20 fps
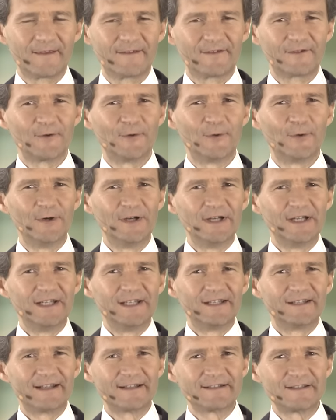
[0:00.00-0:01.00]
So,
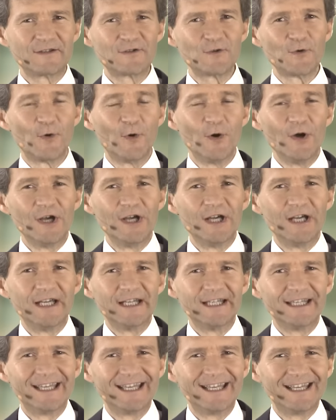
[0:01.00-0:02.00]
das ist so
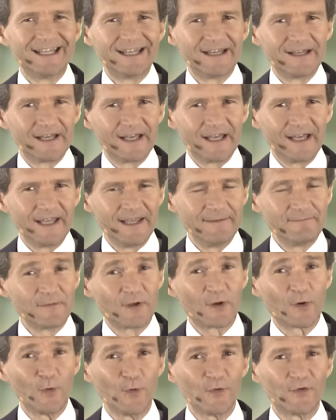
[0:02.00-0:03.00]
im
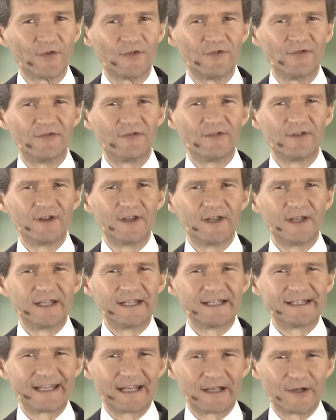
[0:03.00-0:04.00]
Großen
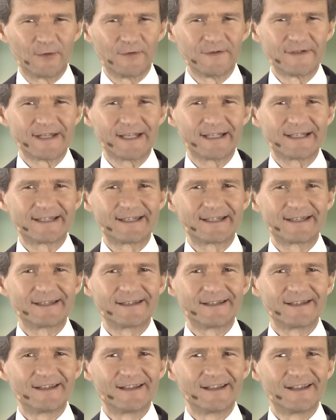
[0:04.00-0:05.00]
der
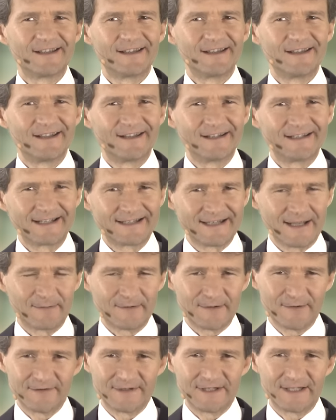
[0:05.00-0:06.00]
Grundsatz der
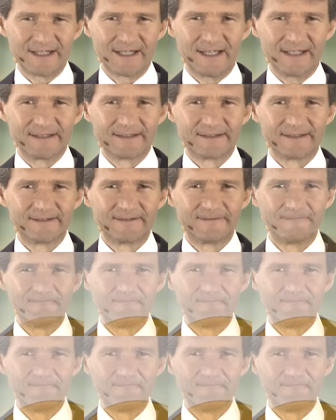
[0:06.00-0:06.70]
Selbstlosigkeit.